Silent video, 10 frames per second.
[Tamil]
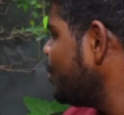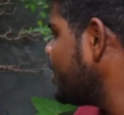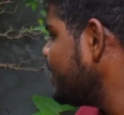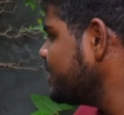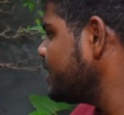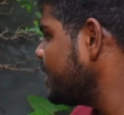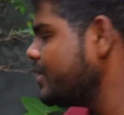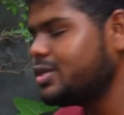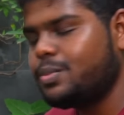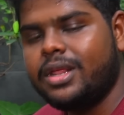மூணு நாலு வயசு ரெண்டு
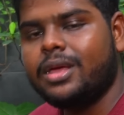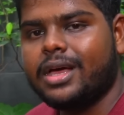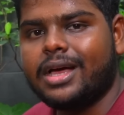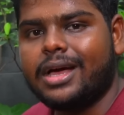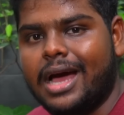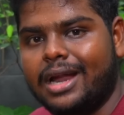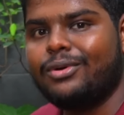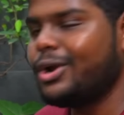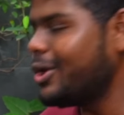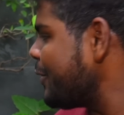வயசு பெரிய
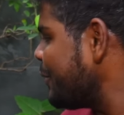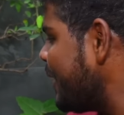அளவுள்ள ஒரு